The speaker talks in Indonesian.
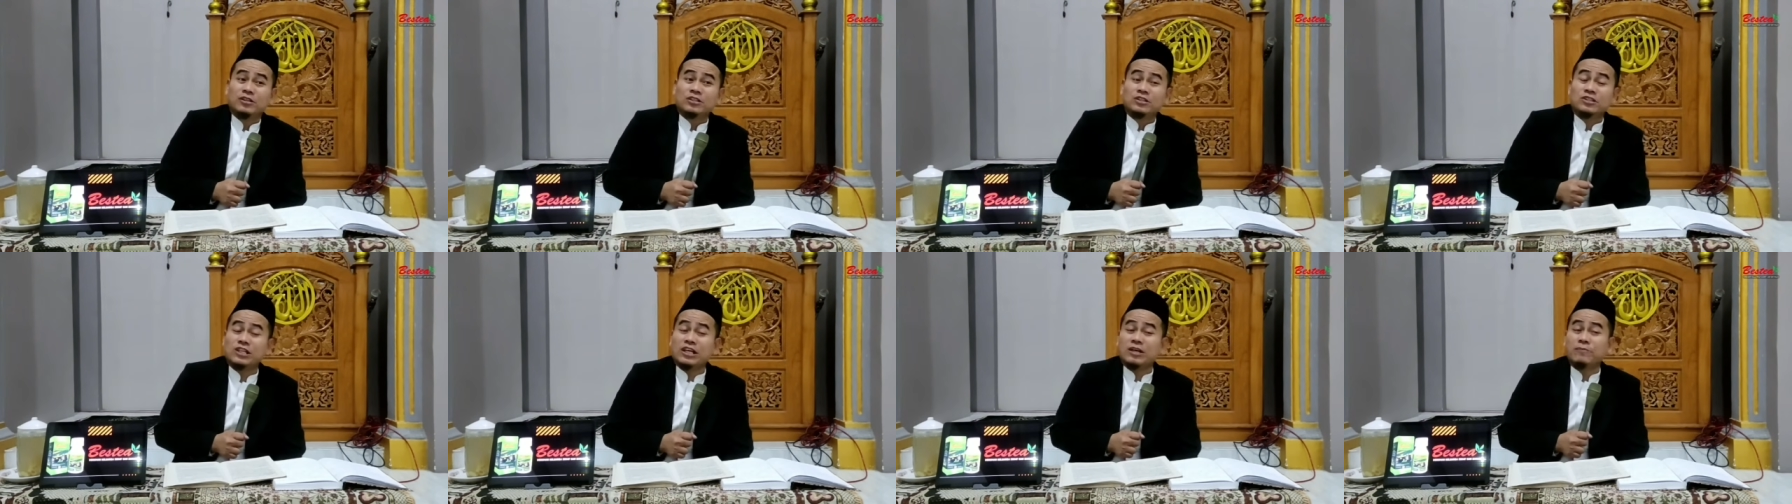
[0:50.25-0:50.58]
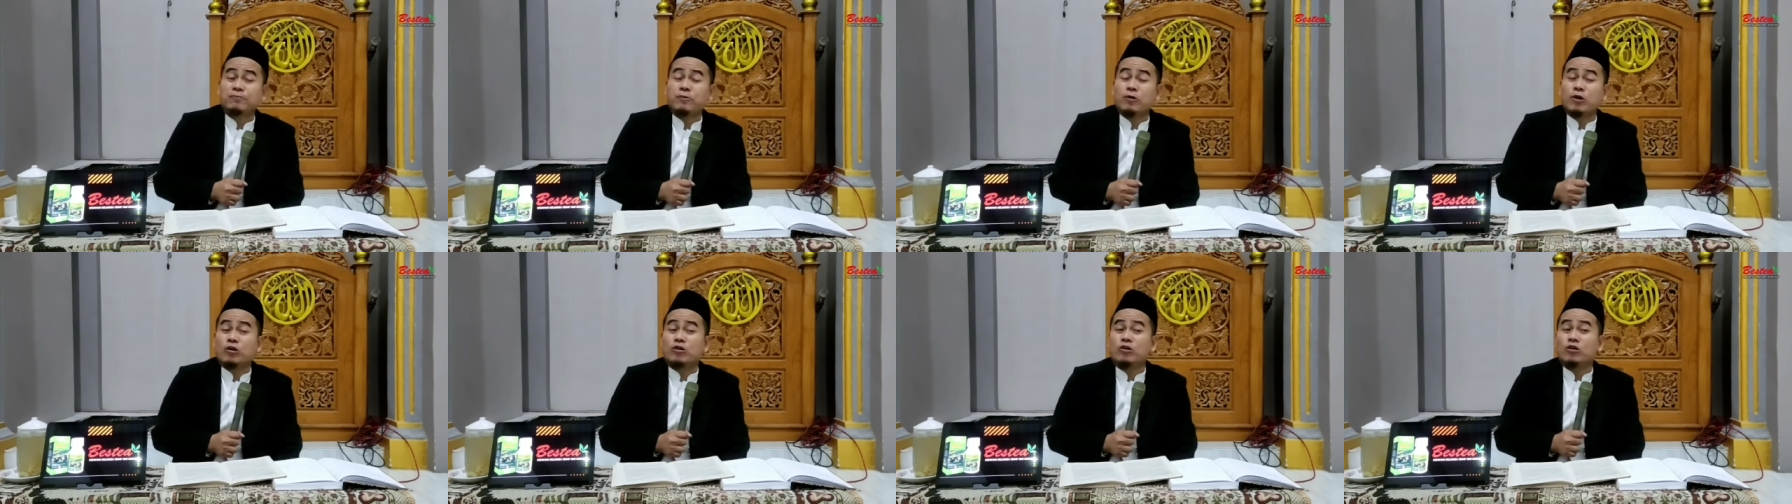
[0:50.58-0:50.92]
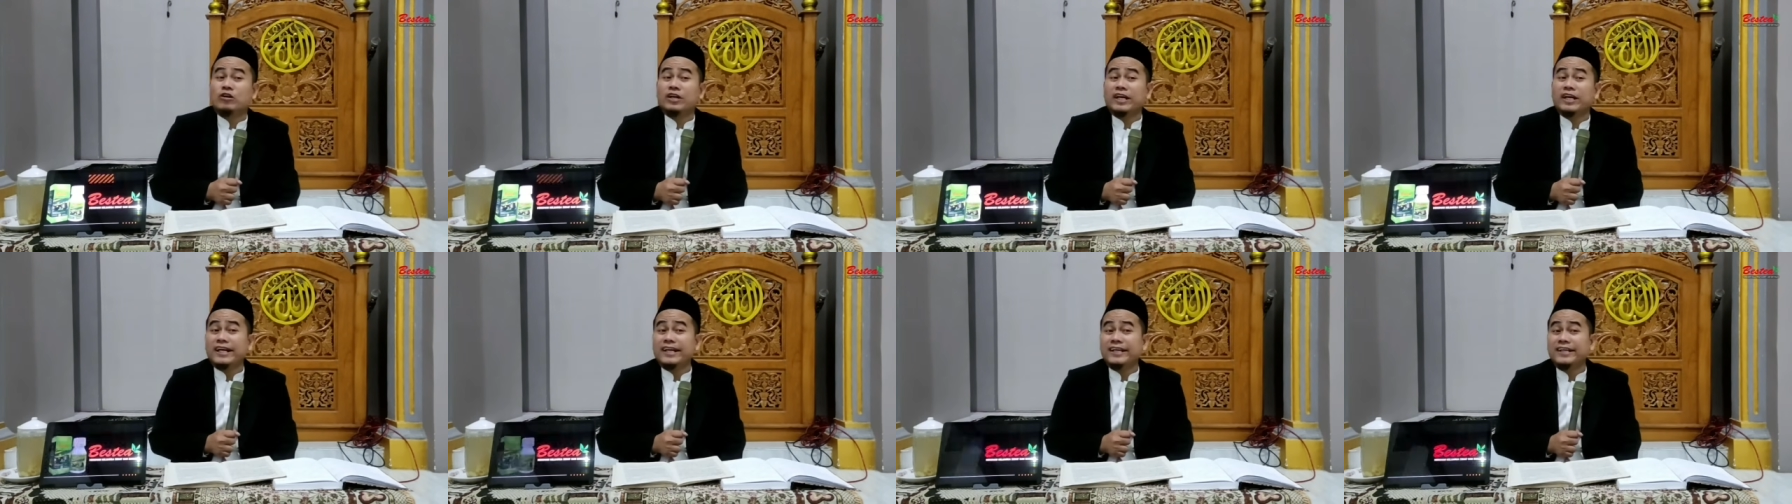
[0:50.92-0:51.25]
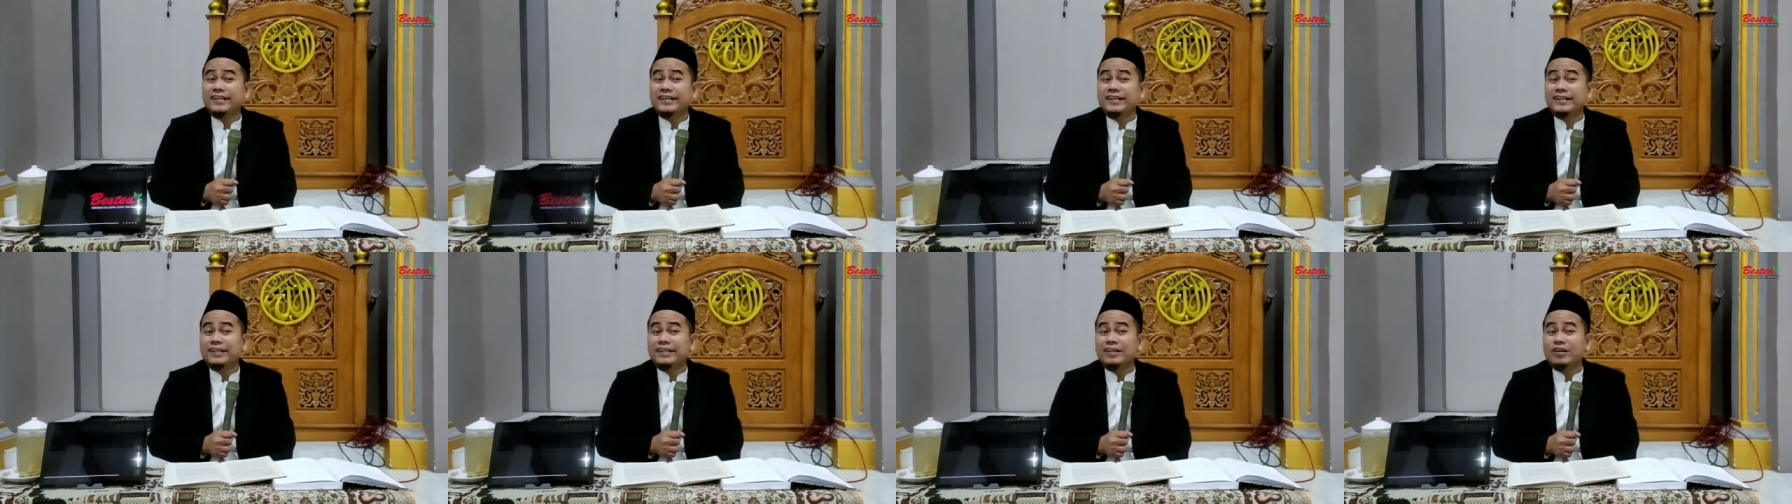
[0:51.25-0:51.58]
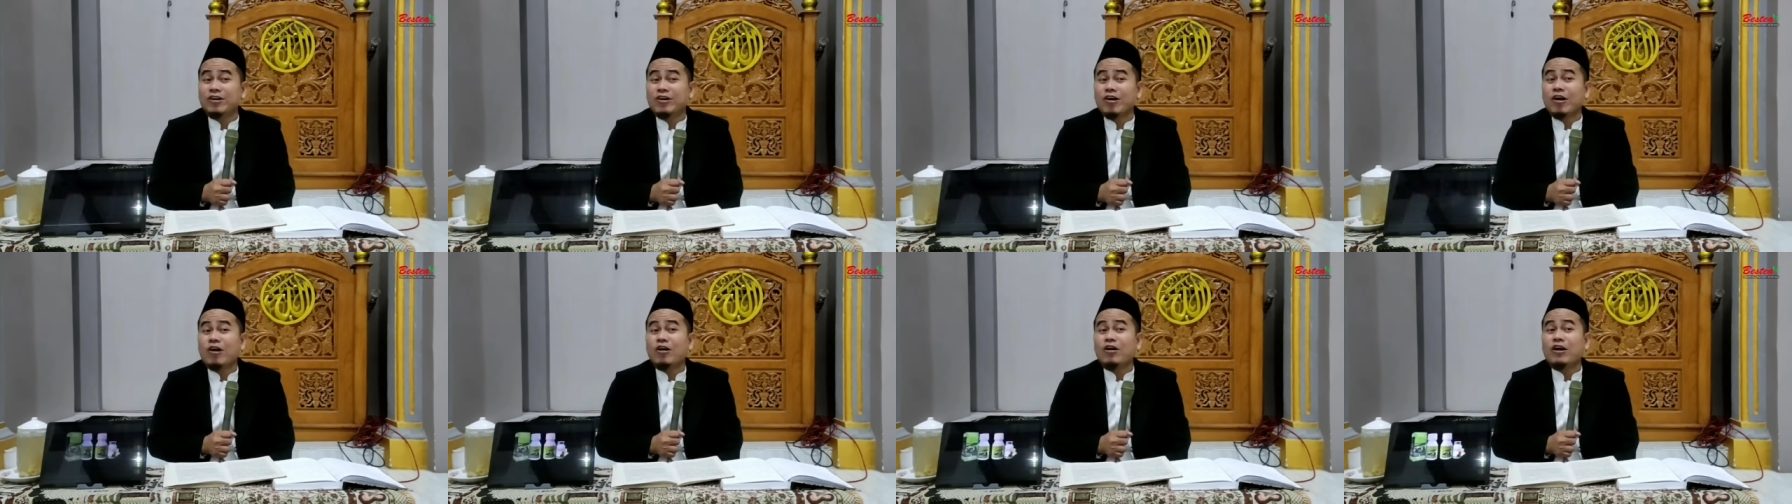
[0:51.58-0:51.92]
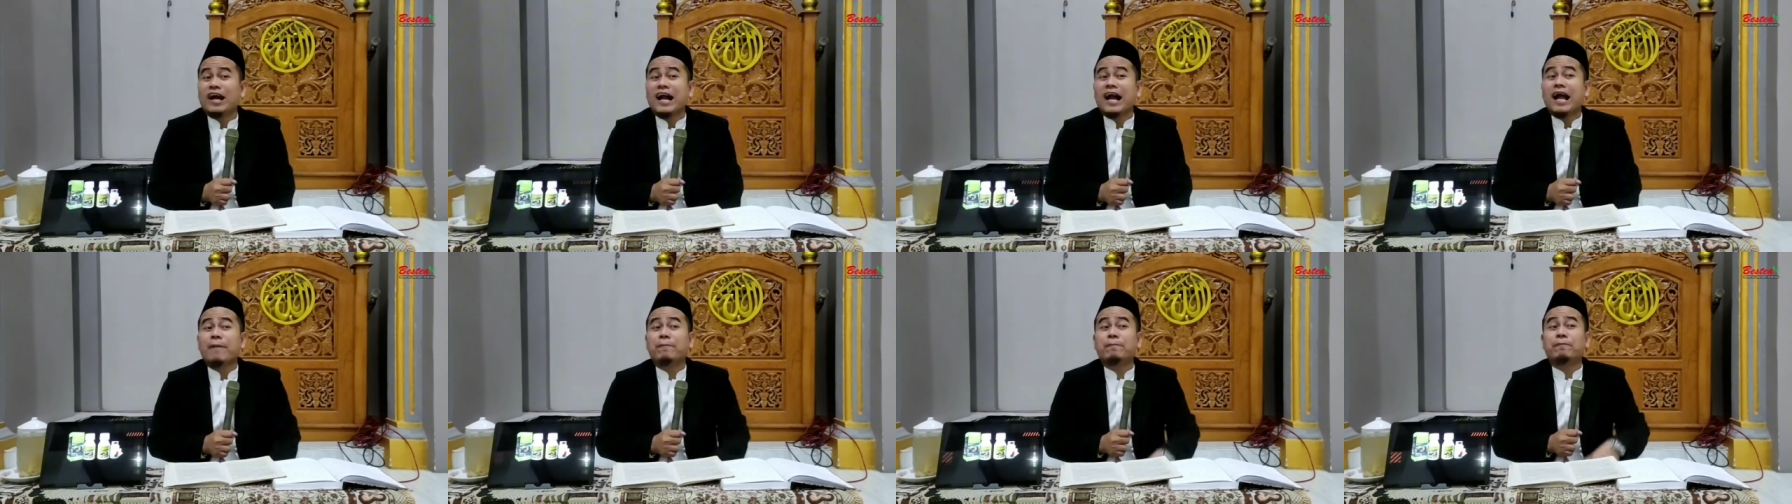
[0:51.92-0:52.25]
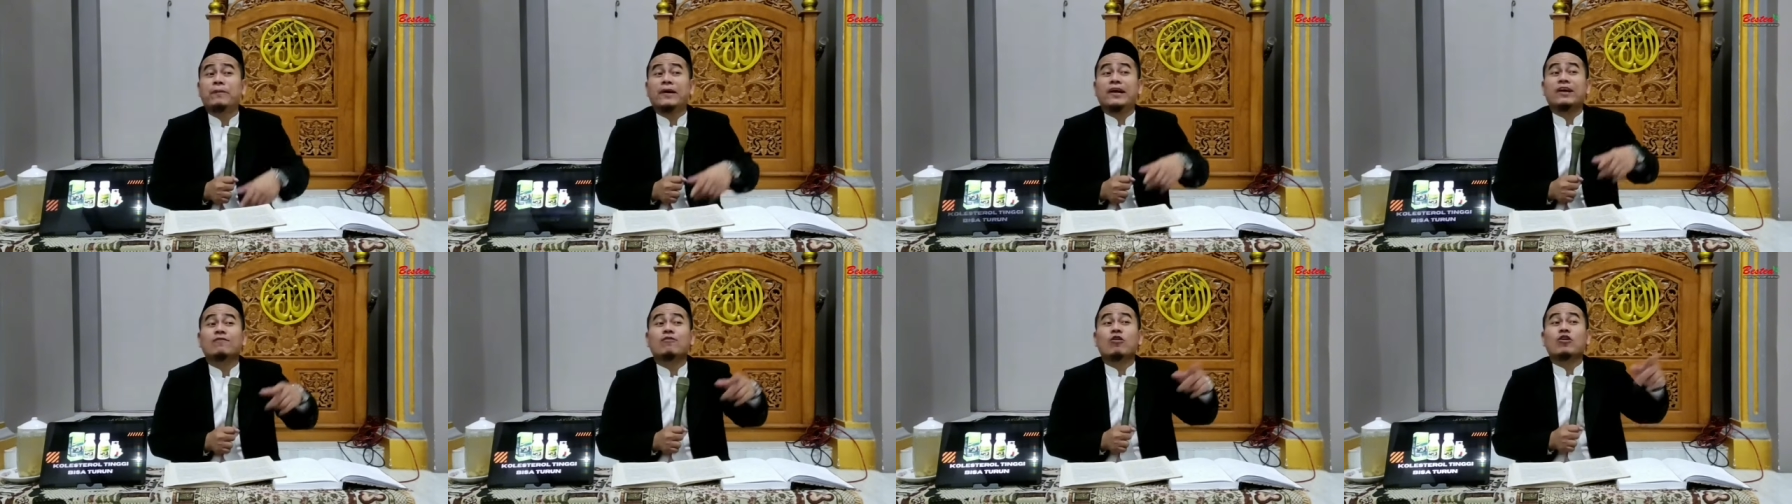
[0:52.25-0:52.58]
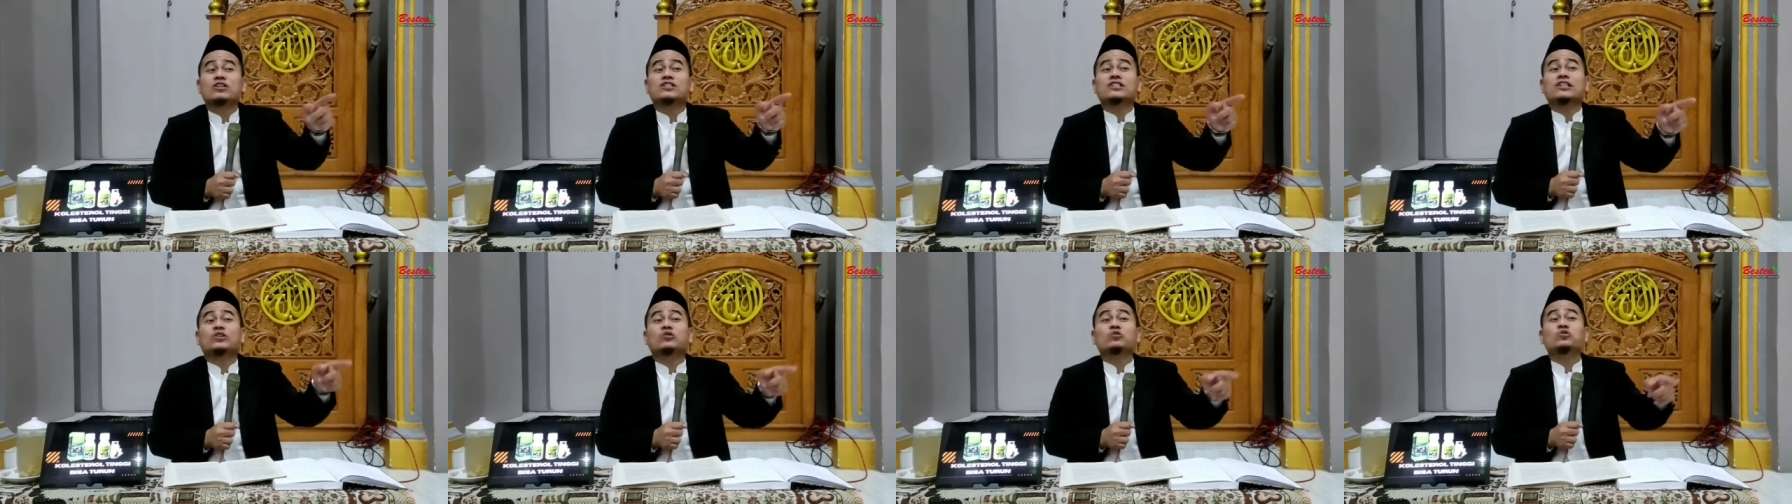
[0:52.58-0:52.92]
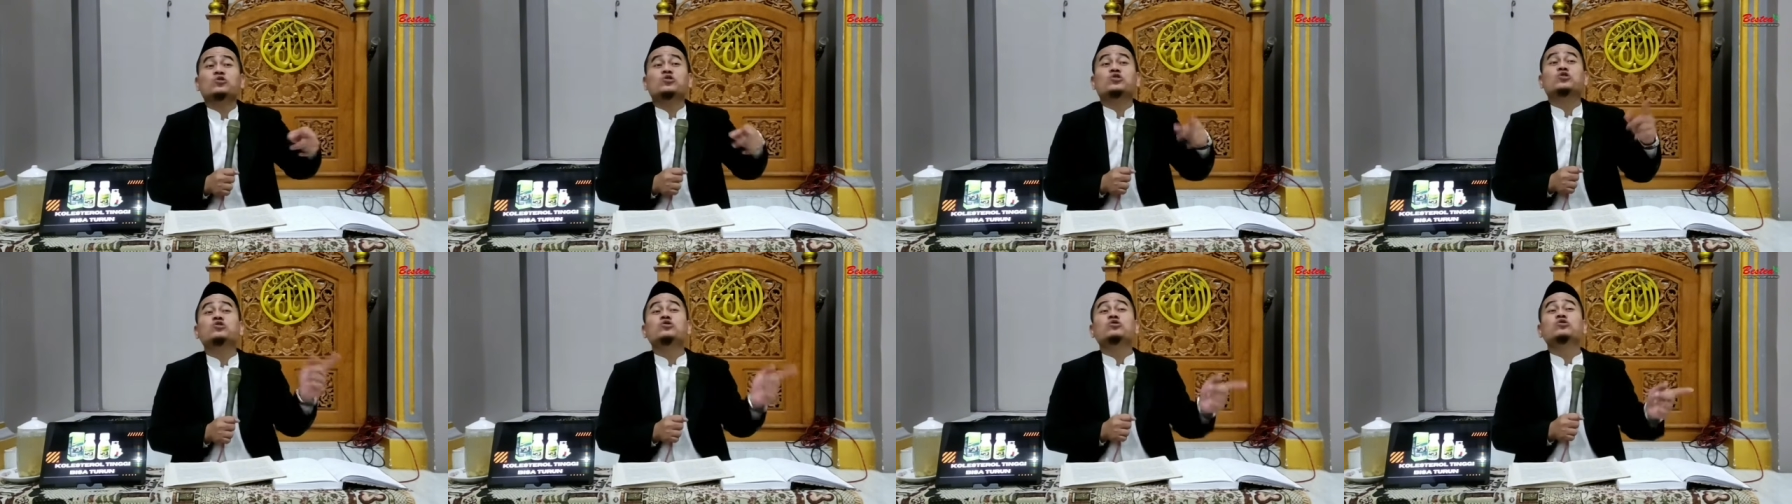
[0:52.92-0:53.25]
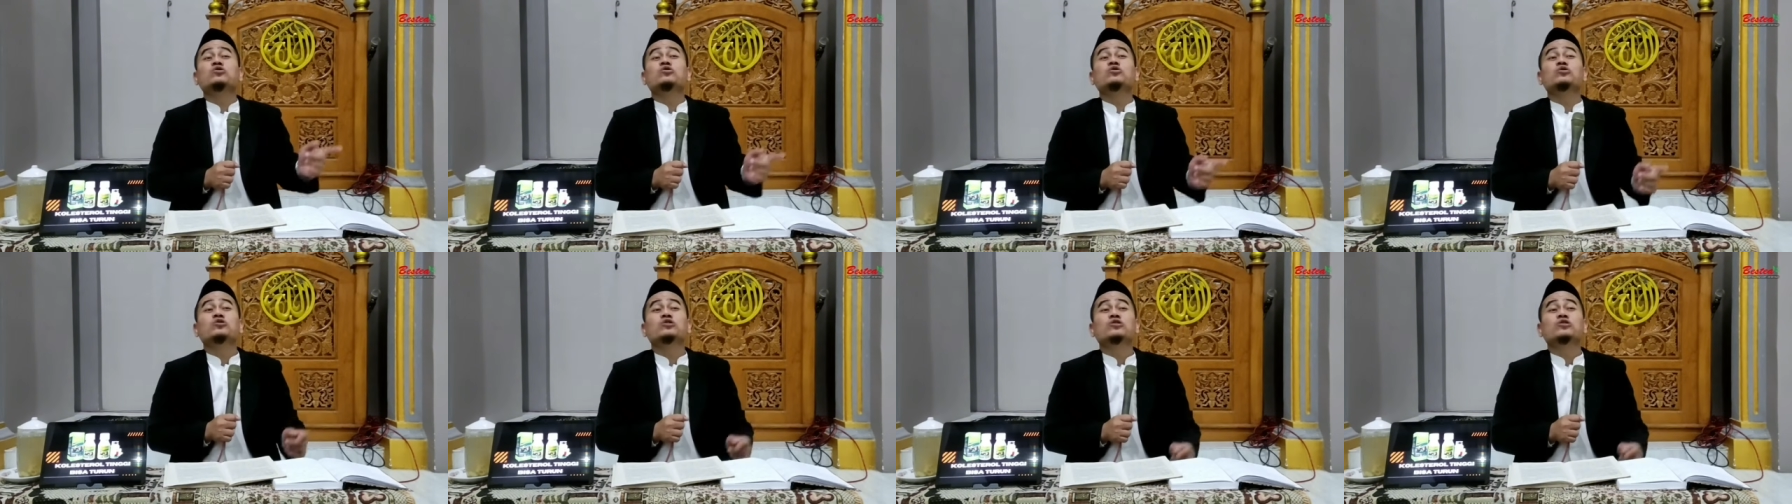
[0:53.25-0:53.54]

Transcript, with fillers: Sing mbok goleki kok kabeh wong setuju